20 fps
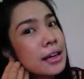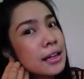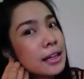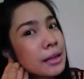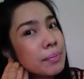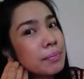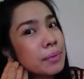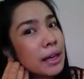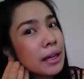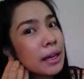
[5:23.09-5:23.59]
ค
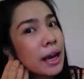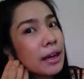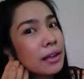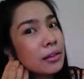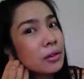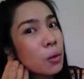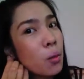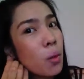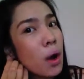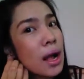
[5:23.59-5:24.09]
ลิปนะคะ
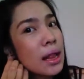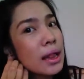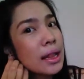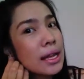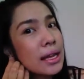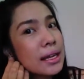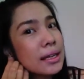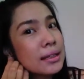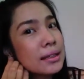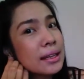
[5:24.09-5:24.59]
หรือว่า
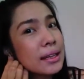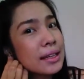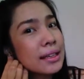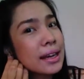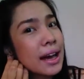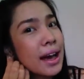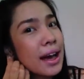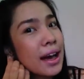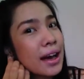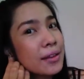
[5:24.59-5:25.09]
ลิงก์ใน
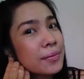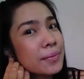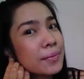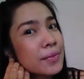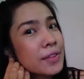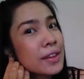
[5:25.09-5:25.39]
การ